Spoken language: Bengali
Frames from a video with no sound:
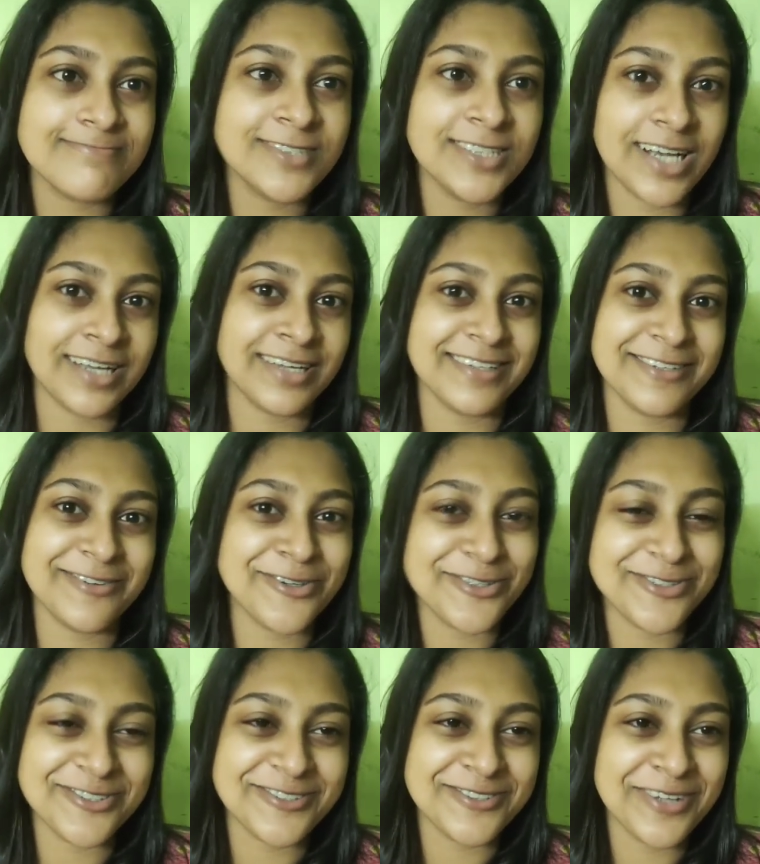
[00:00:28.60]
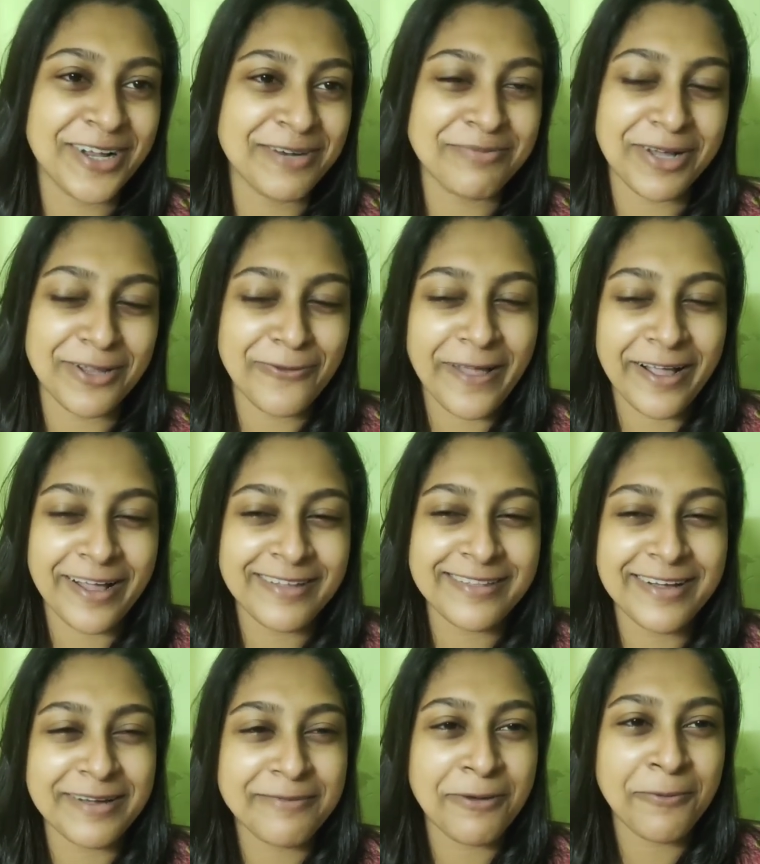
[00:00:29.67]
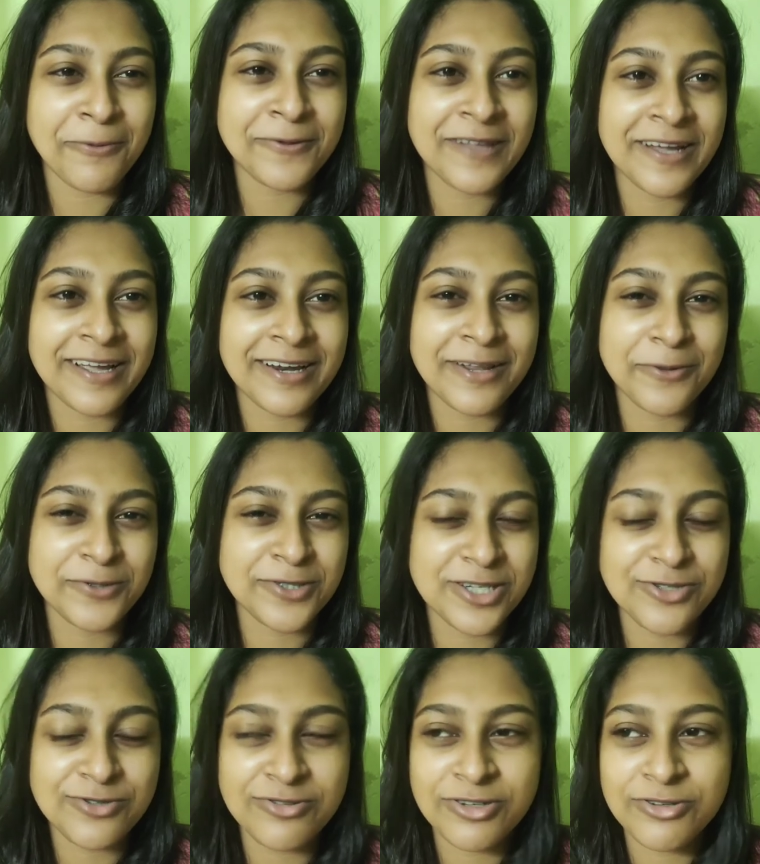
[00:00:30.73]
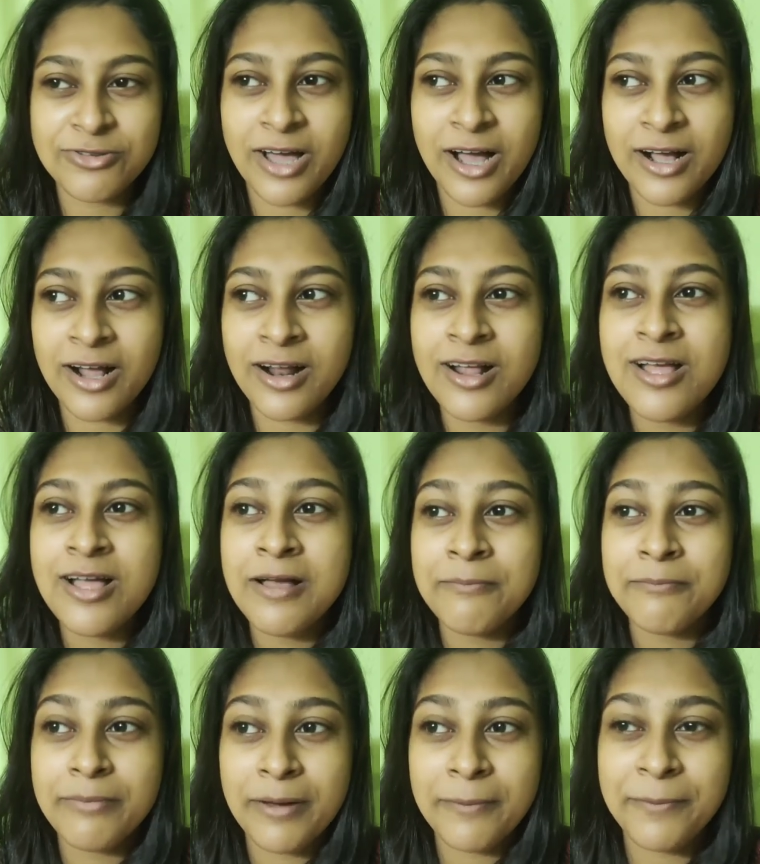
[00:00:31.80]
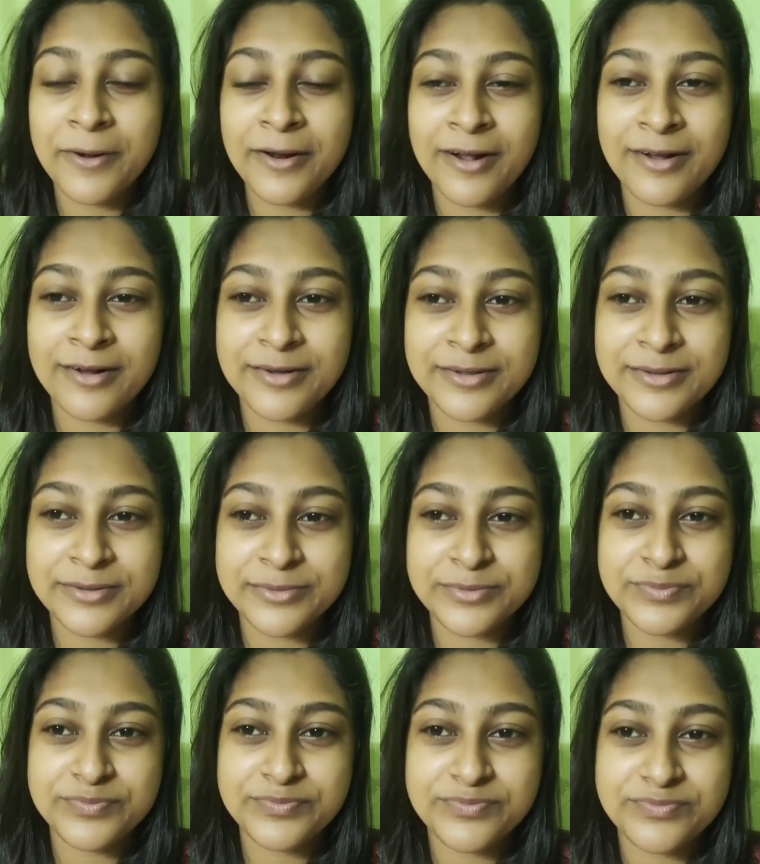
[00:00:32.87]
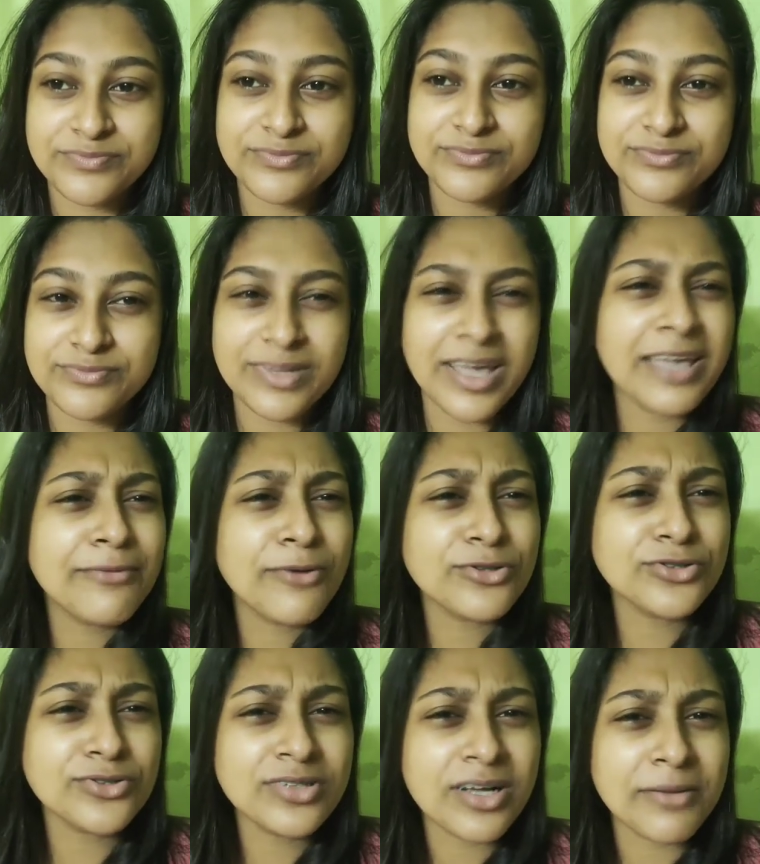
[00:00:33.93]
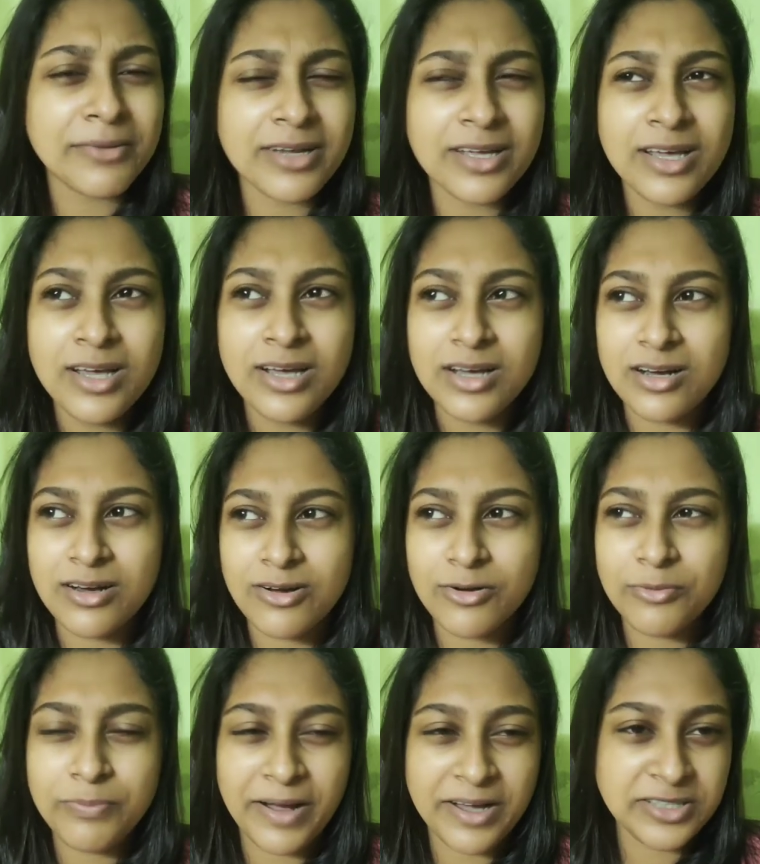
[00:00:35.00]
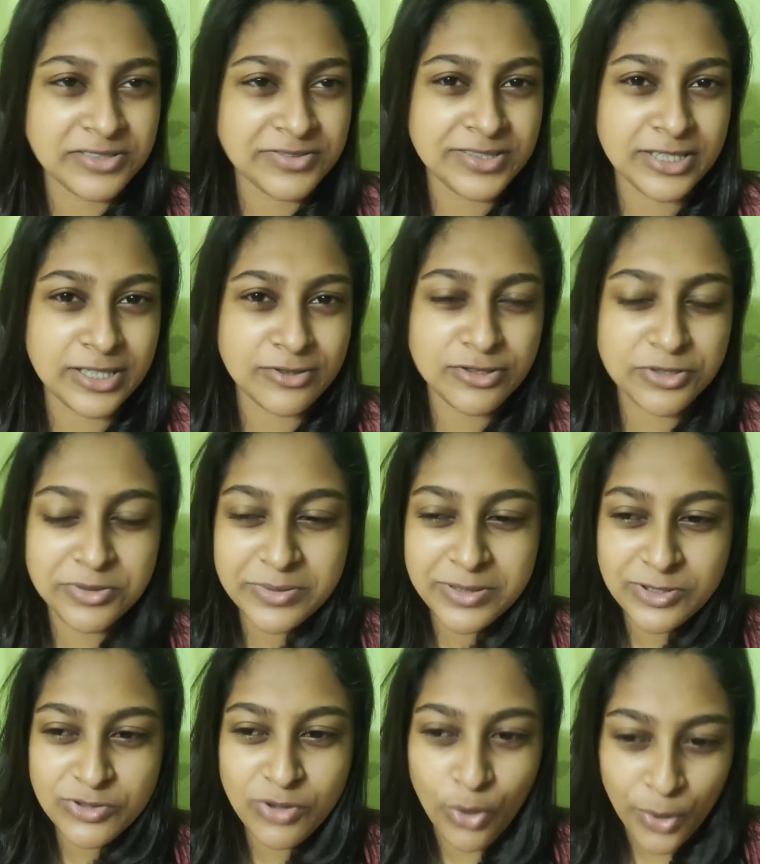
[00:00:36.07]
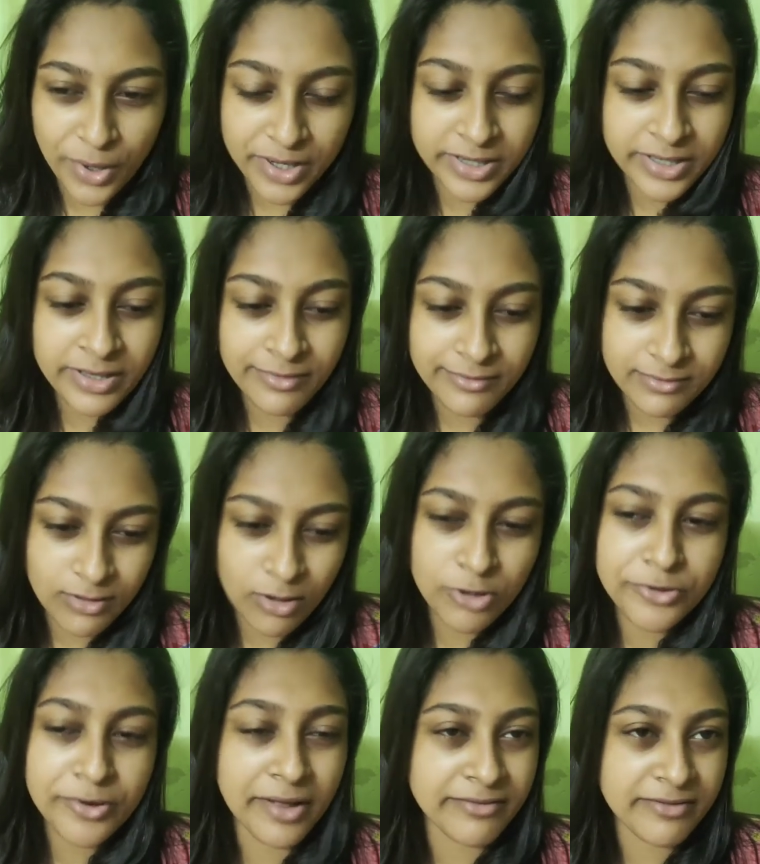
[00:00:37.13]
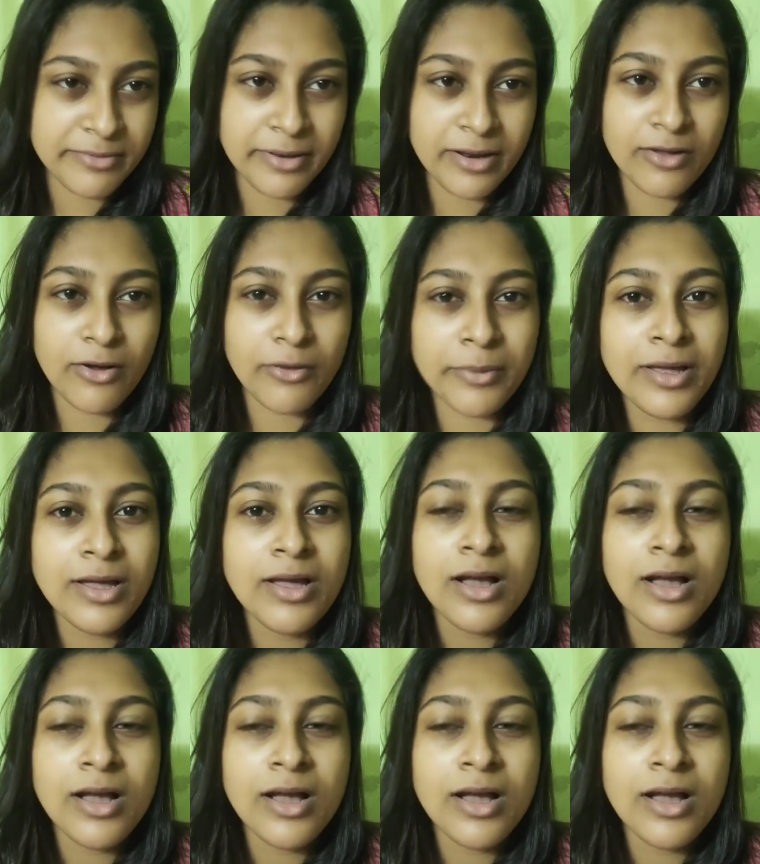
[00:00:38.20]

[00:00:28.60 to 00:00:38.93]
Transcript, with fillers: চায় ওই জন্য আর মা তো একাই থাকে বাবাও থাকে না তো সেই জন্য একটু থাকা ব্যাপার আর এই বছর না মানে পায়েস ফায়েস এখন সবাই কিছু হয়নি হয়তো রাত্রেবেলা হবে